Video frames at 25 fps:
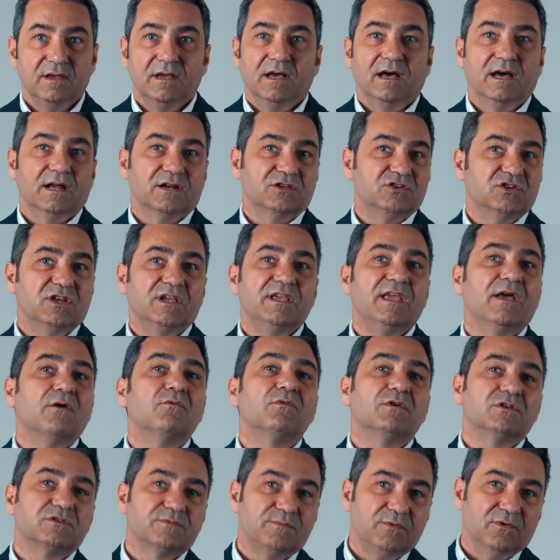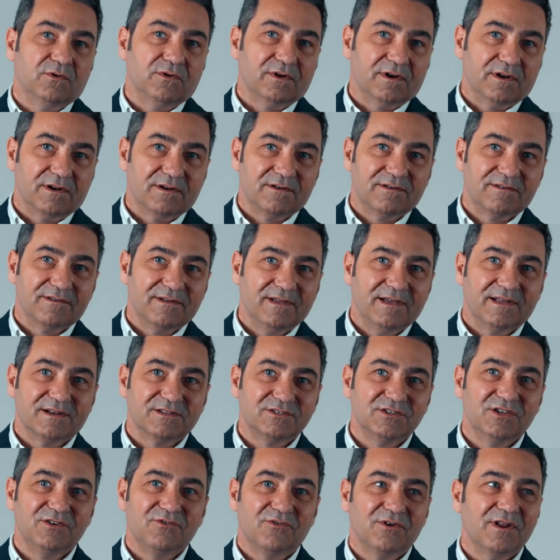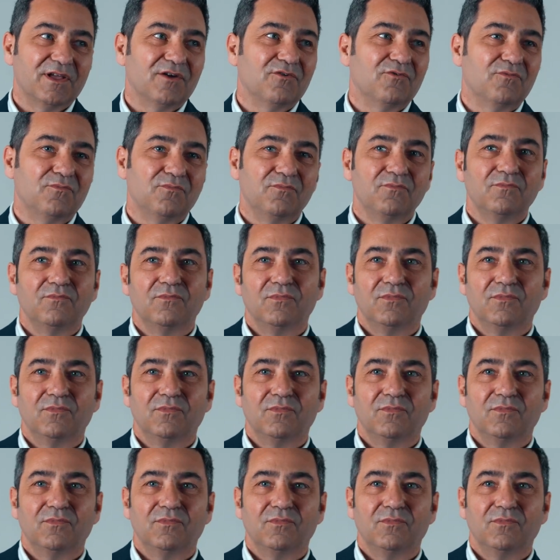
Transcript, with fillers: RJ è un Explorer, RJ non è un